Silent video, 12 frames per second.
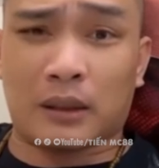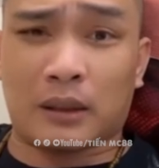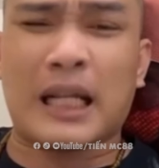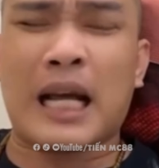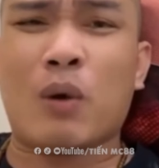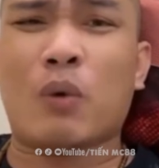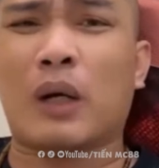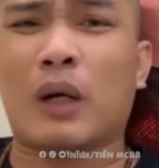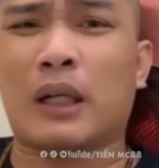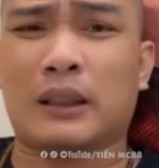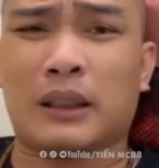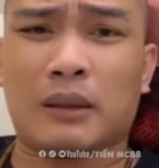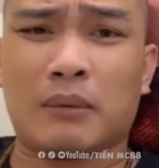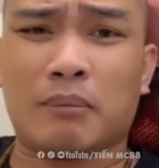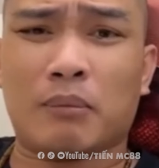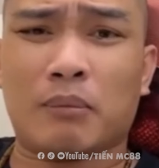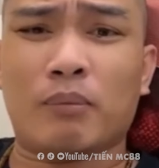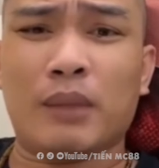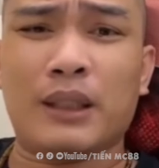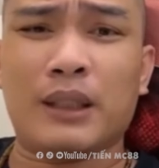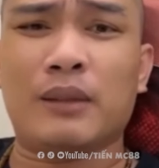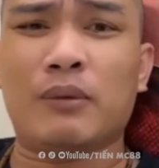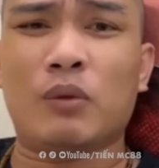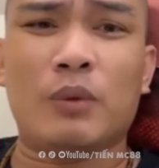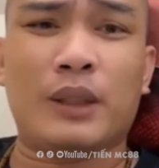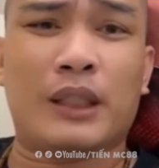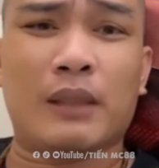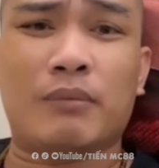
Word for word: đều gọi là gì một mình nguyễn bình khiêm